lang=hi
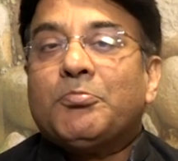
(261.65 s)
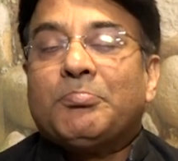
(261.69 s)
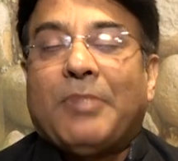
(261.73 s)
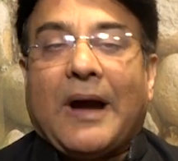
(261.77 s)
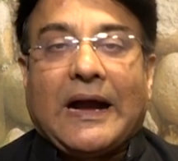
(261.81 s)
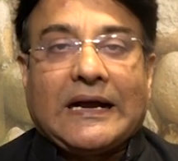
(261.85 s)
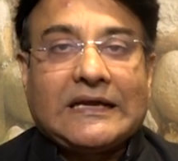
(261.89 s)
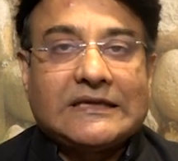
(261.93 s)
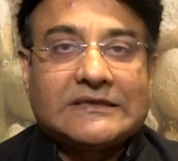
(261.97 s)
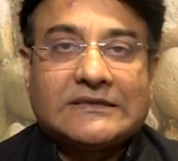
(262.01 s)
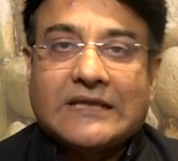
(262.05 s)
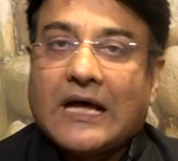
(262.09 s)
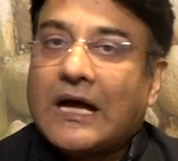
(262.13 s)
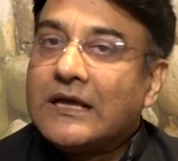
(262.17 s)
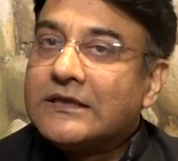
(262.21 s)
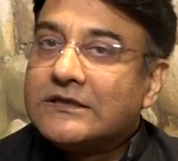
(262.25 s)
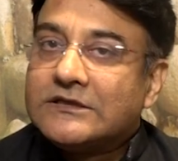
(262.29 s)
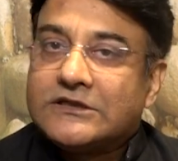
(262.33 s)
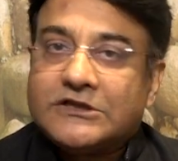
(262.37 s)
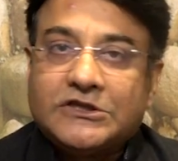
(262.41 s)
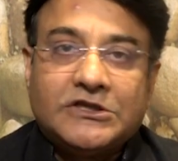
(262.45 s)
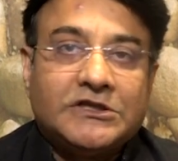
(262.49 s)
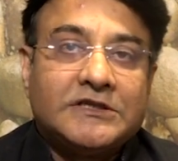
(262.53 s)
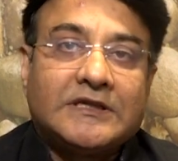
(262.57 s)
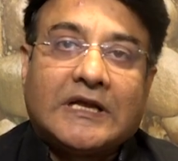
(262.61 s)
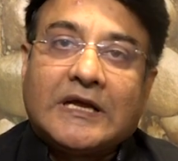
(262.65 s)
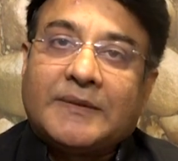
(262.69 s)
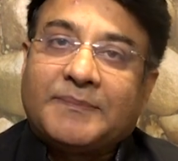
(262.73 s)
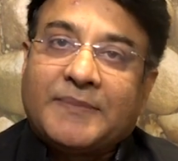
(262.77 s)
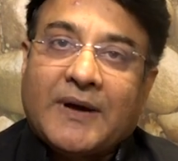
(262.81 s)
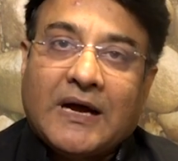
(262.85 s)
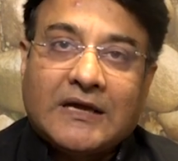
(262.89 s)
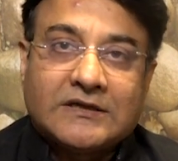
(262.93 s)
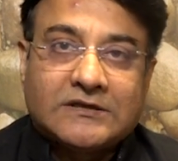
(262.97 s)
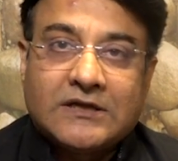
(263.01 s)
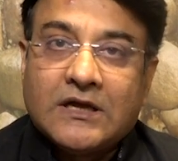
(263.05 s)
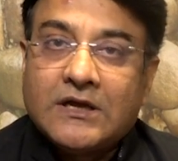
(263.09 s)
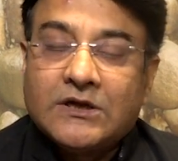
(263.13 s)
पाकिस्तान चीन के
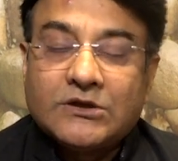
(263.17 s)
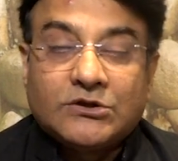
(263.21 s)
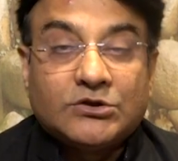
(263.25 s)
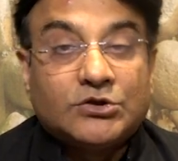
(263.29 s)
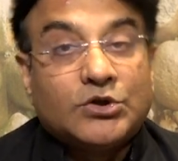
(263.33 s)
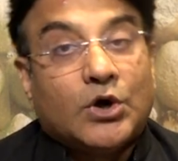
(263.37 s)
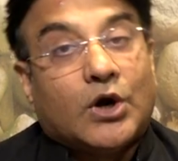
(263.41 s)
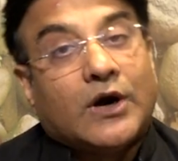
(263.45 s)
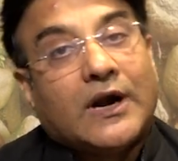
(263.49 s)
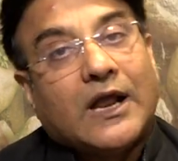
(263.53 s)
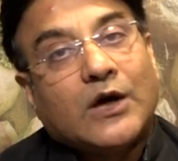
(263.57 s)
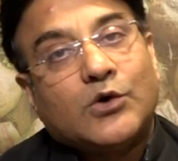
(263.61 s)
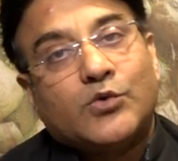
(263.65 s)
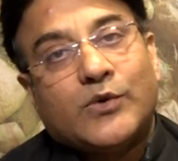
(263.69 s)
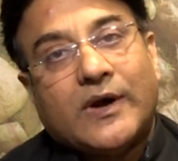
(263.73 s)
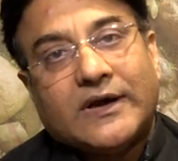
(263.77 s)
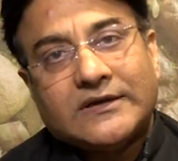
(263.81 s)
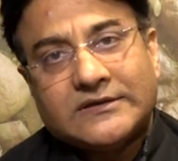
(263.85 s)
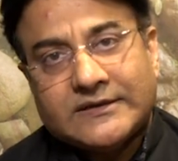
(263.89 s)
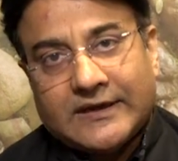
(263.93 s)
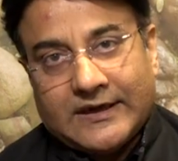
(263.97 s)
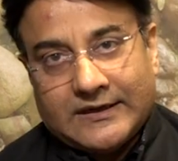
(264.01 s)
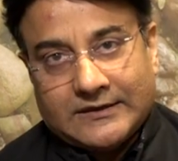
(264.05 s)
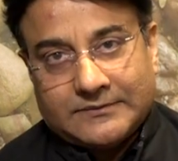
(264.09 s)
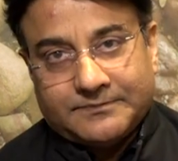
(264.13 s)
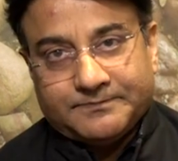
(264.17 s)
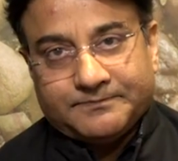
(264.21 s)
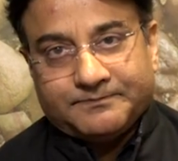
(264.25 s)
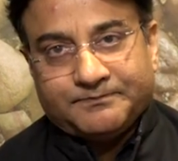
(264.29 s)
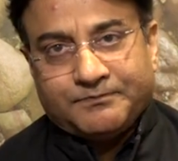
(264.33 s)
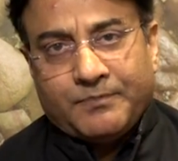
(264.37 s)
पास दौड़ा हुआ जाए